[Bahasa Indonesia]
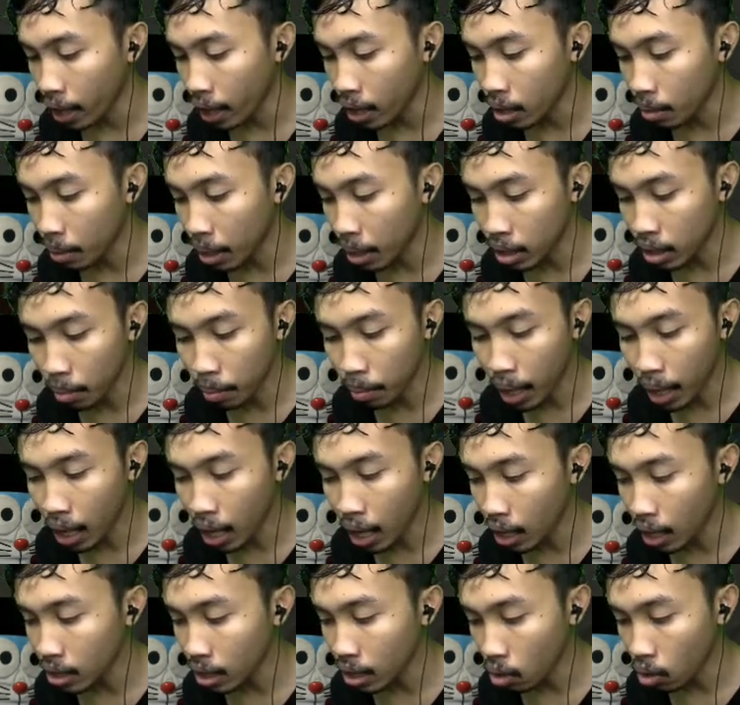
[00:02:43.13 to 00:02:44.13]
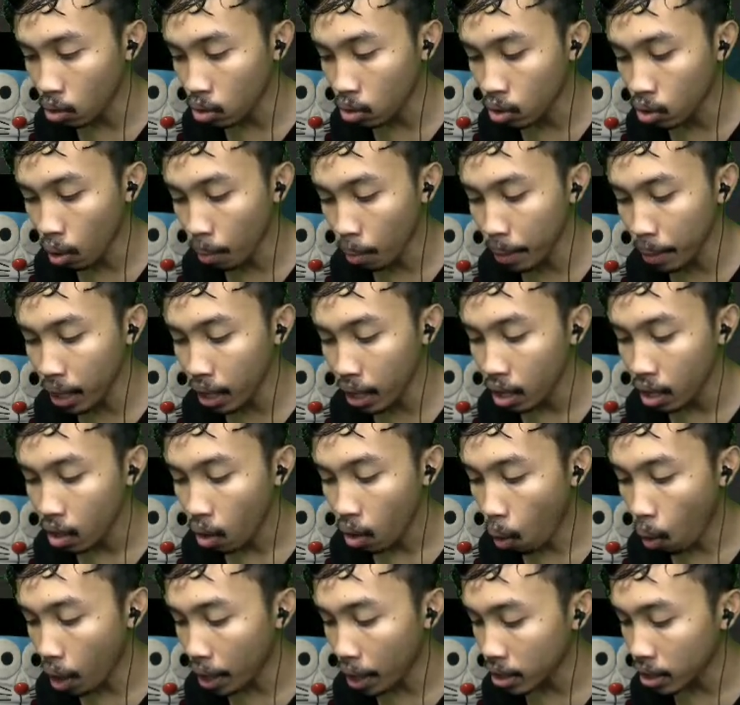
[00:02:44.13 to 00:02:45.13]
kita berhasil mengalahkan satu zombie.
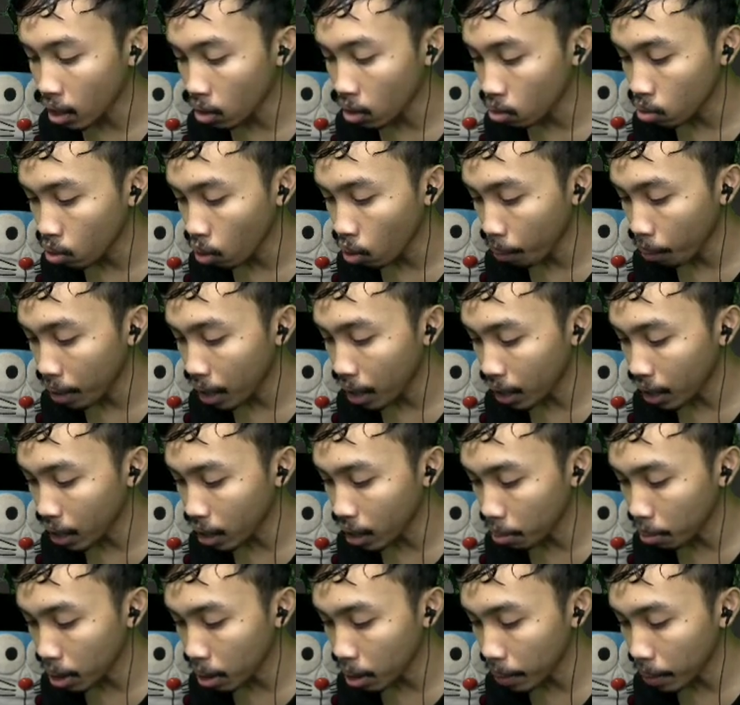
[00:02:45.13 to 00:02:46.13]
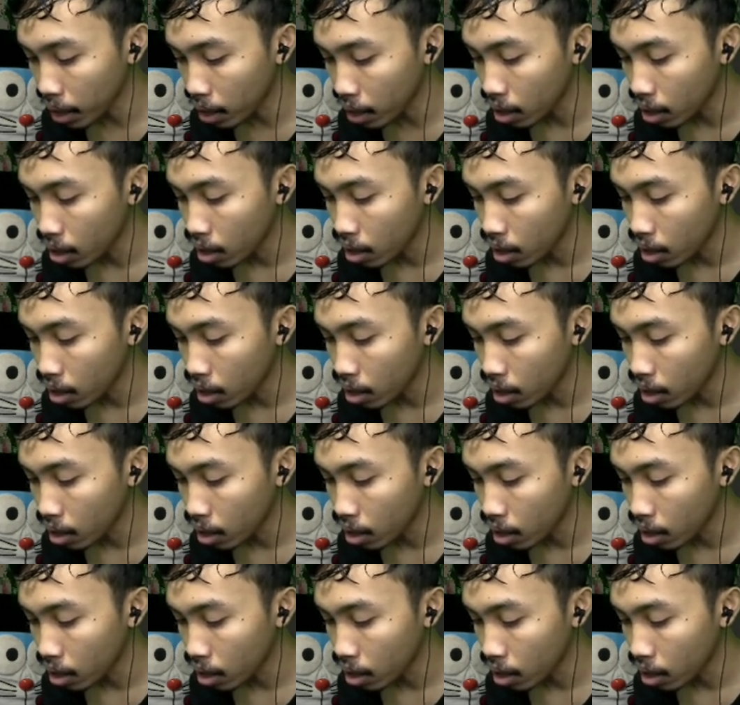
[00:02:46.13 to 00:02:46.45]
Oh, ada satu zombie lagi, teman-teman.